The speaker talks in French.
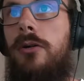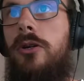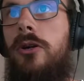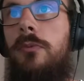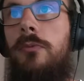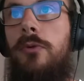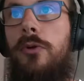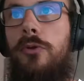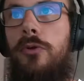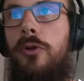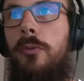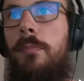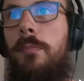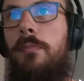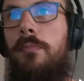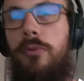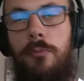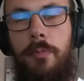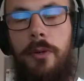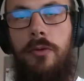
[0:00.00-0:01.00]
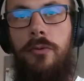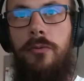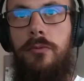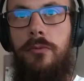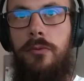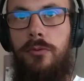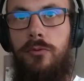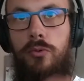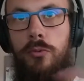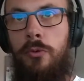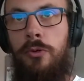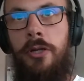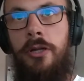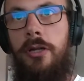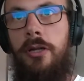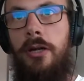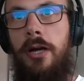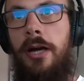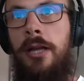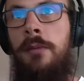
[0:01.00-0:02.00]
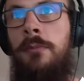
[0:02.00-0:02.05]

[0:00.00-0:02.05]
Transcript: comme ne pardon tout le monde a,